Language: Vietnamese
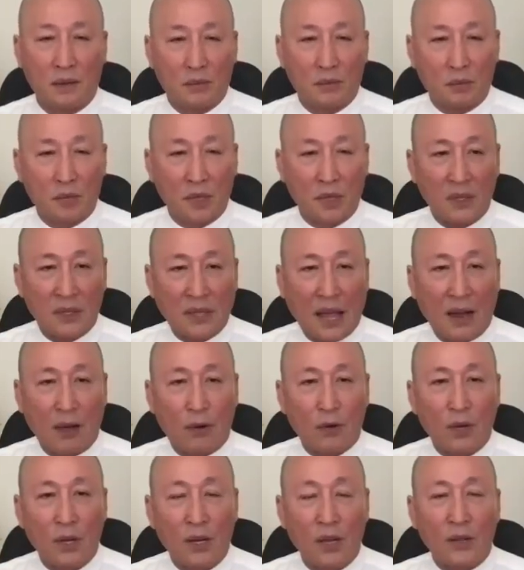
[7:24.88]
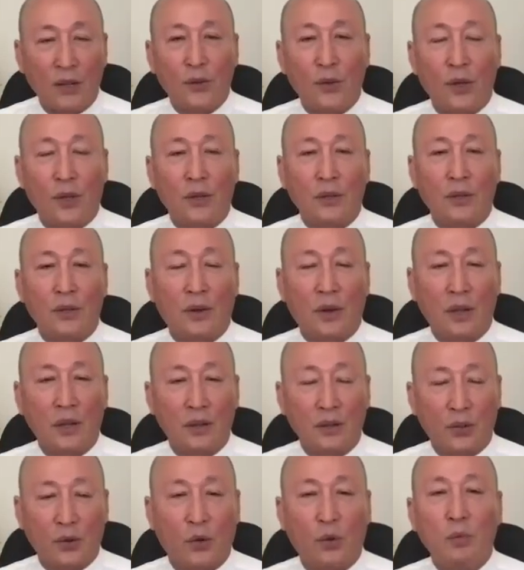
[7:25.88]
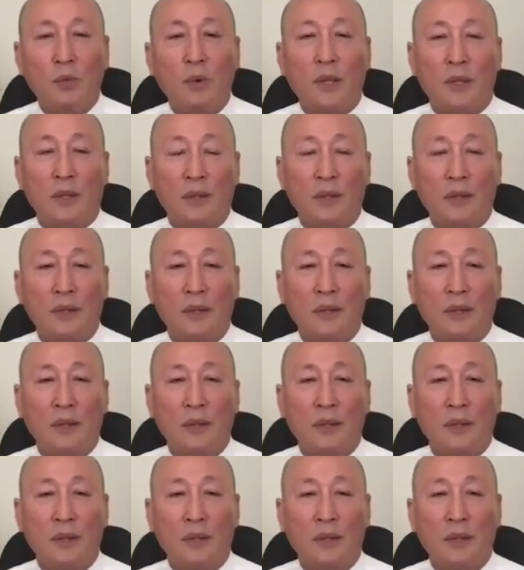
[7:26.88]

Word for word: mình tạo cái lợi nhuận cho cái người chủ mình,